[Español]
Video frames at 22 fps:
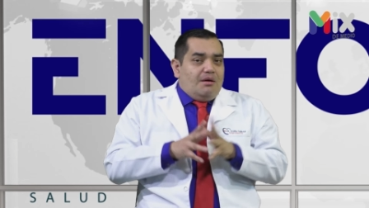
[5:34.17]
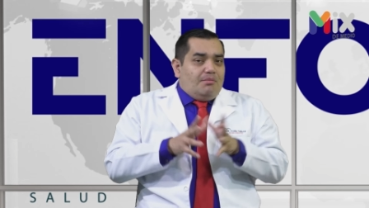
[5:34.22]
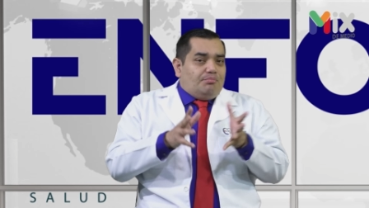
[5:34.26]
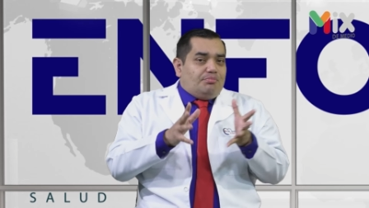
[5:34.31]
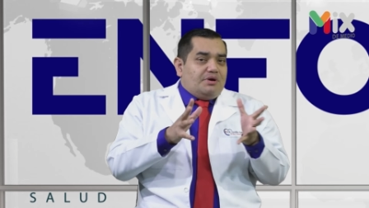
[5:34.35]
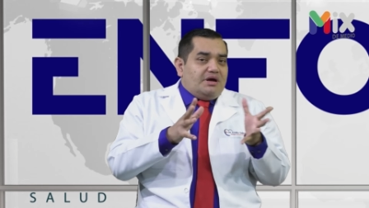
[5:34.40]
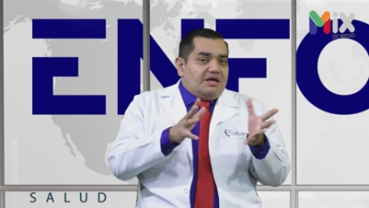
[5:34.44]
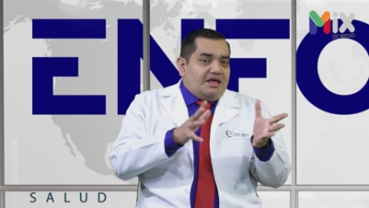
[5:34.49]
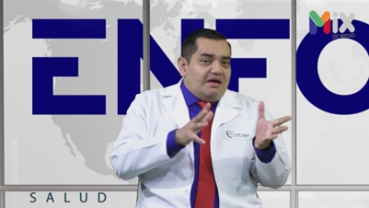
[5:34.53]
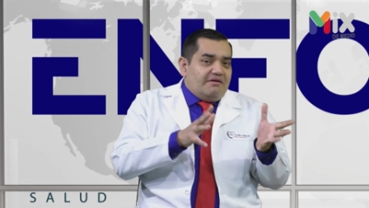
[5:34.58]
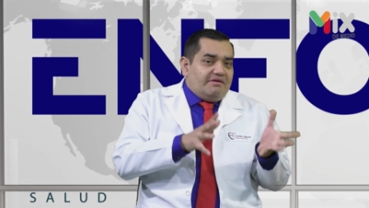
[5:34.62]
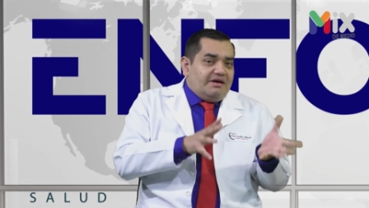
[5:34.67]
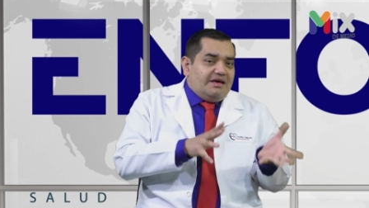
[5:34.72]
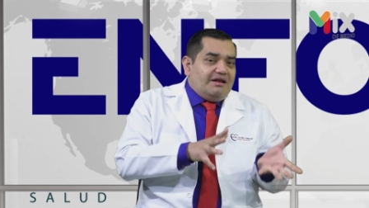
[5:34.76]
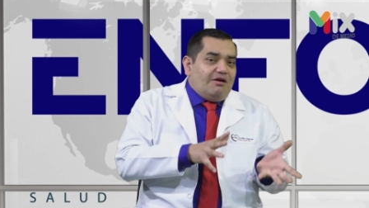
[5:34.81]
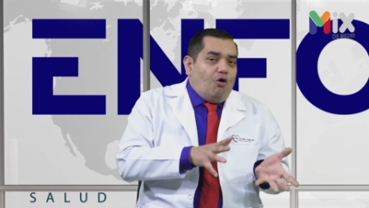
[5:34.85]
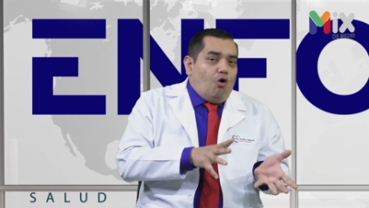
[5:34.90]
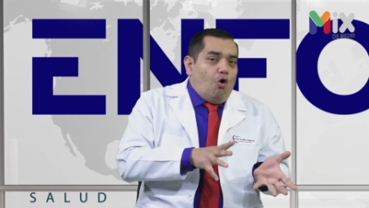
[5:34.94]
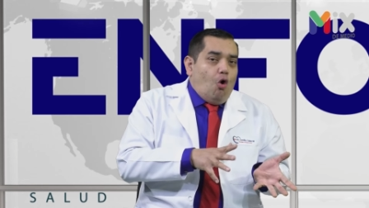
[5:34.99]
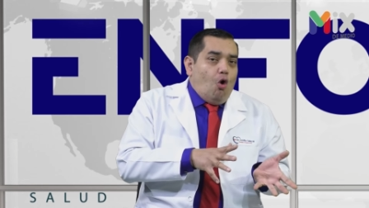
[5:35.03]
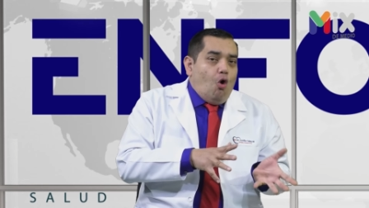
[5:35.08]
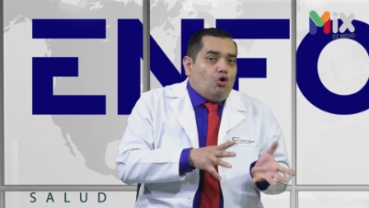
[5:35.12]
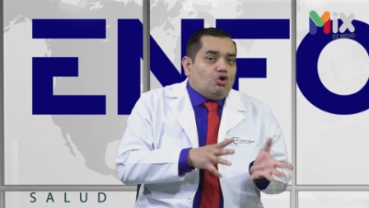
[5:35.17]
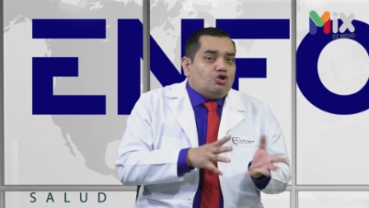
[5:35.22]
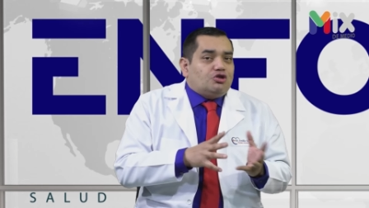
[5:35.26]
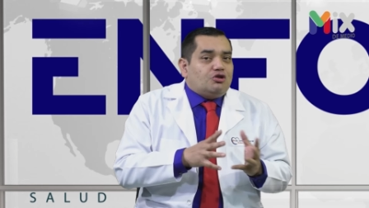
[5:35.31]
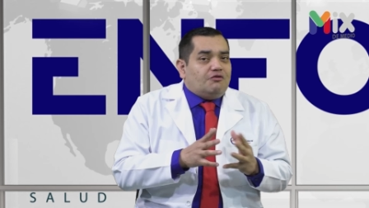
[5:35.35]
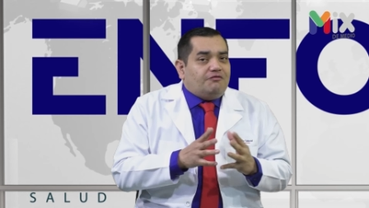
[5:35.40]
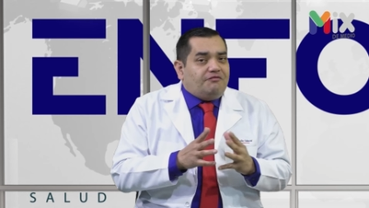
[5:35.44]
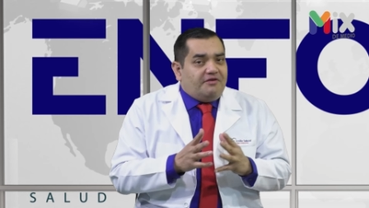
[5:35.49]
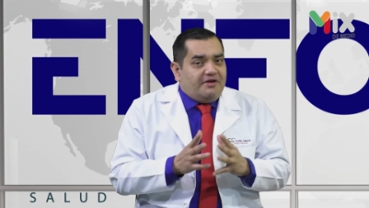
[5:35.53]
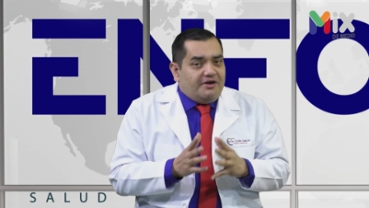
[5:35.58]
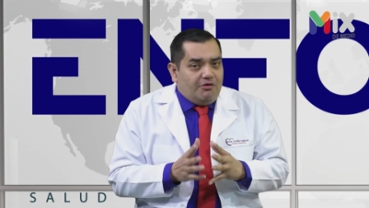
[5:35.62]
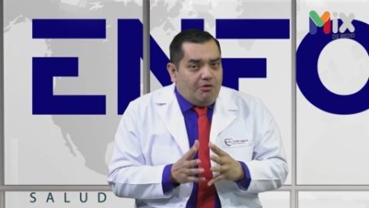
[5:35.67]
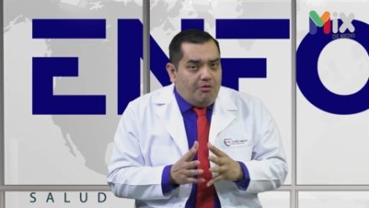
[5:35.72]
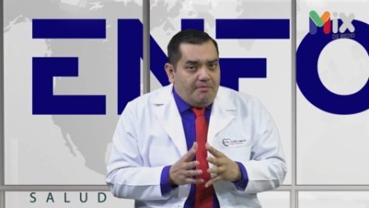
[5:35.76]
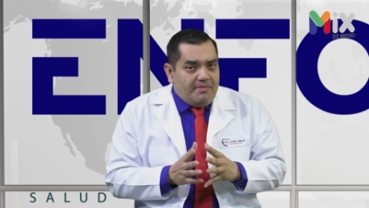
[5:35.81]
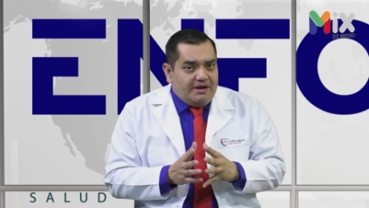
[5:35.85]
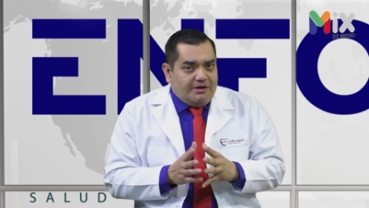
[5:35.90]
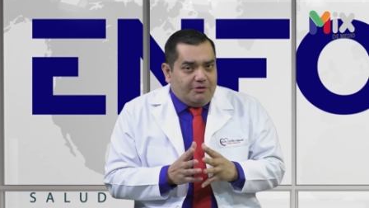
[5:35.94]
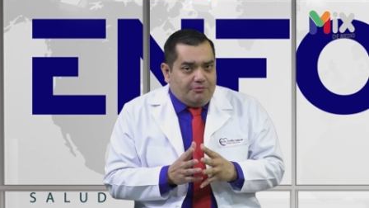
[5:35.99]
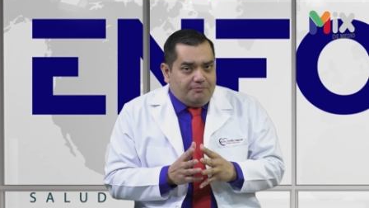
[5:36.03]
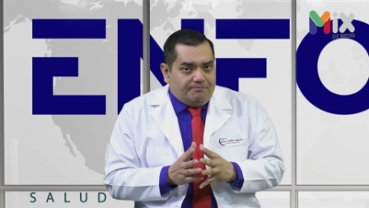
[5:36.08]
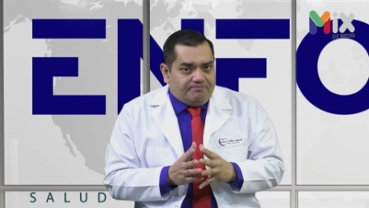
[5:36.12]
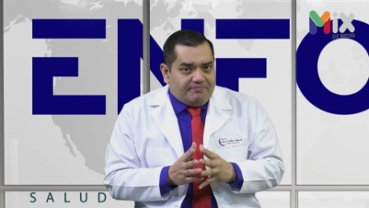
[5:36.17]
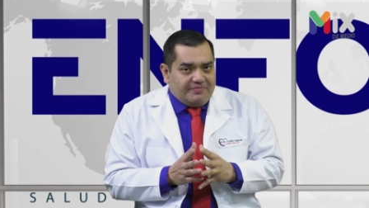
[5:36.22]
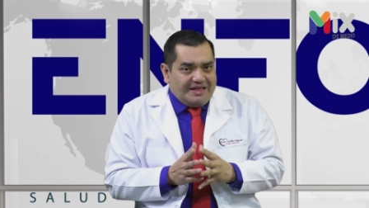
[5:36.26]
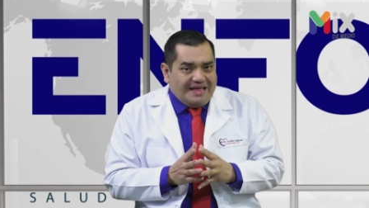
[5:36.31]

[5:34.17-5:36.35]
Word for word: puede haber otro fenómeno,